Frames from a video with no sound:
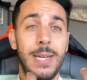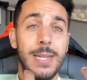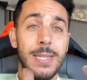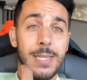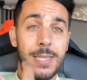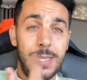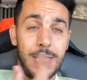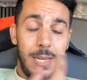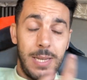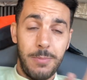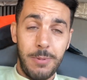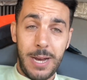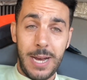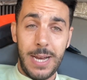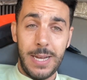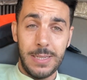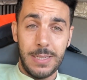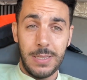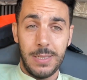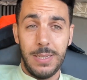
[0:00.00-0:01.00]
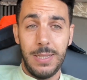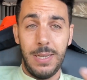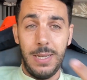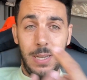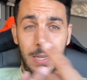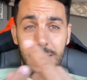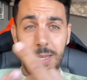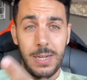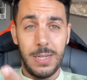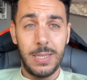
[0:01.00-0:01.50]
Si vas
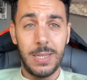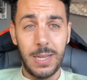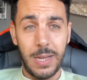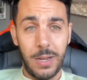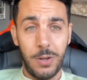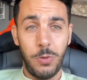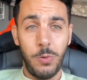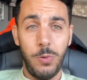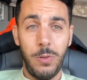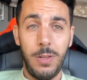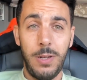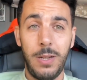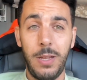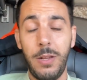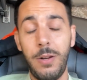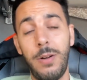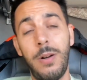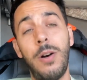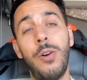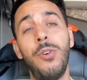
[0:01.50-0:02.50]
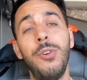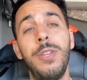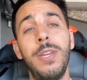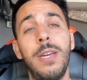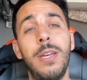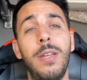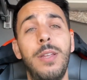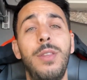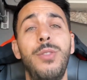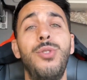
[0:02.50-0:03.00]
y quieres sacar tu dinero,
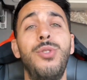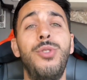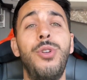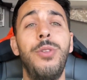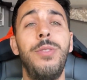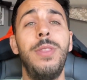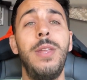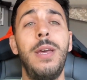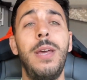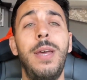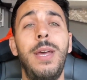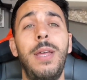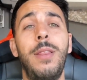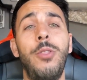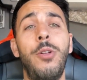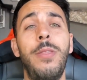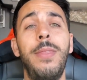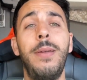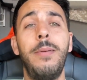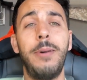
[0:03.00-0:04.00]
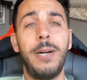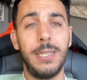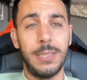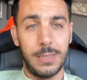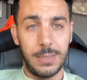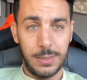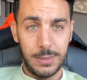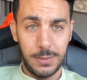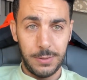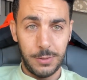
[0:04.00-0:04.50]
oye, ¿dónde, dónde vas?